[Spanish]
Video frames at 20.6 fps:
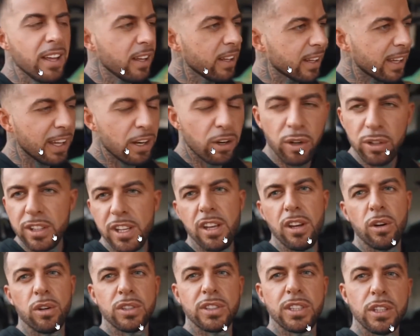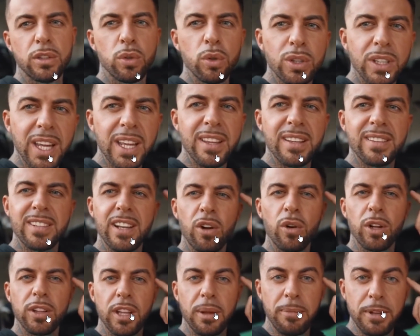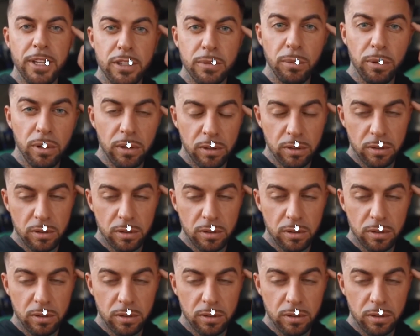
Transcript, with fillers: Que no, tío. Si tú te dices algo a ti mismo,